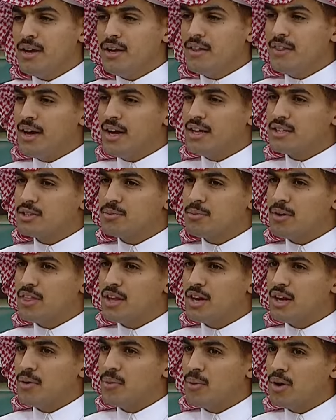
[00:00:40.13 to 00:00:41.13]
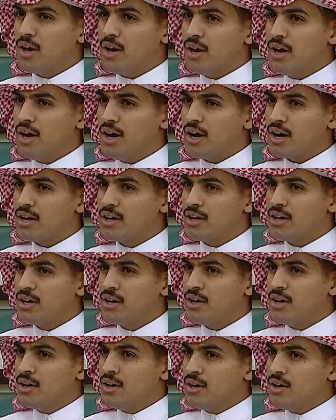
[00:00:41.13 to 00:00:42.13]
اذا انت مثلا والله يا اخي
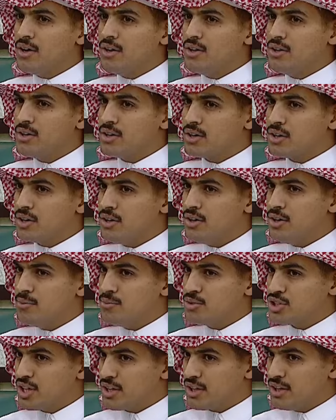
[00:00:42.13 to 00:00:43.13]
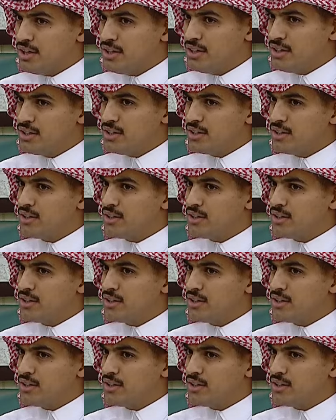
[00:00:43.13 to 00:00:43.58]
عندك علم شرعي